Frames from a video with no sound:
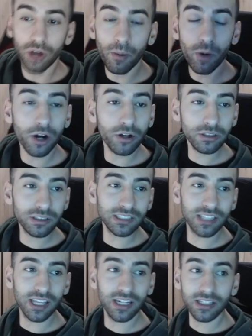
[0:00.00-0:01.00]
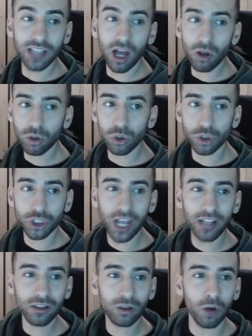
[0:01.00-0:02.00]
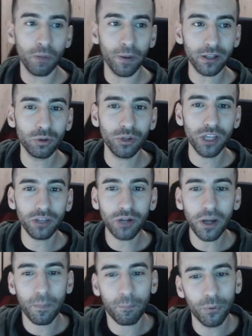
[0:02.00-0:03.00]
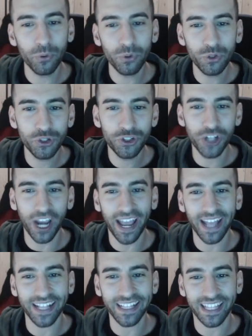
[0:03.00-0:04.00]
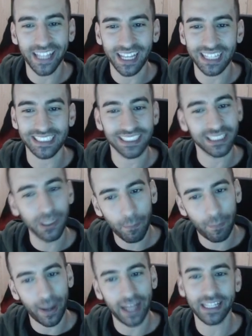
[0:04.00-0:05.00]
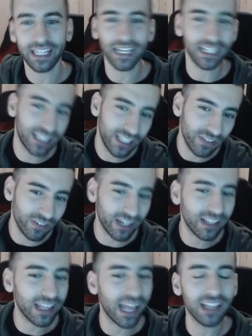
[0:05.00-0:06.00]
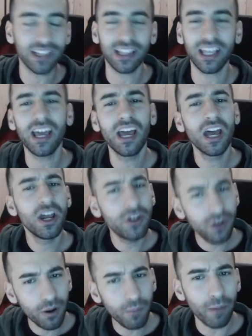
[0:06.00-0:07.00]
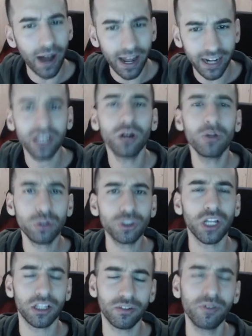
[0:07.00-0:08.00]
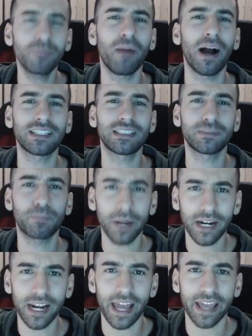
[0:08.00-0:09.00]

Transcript: Troviamo la nostra skin da 800 Pattugliatore pungente Simpatica, divertente non male, 800 V-Bucks per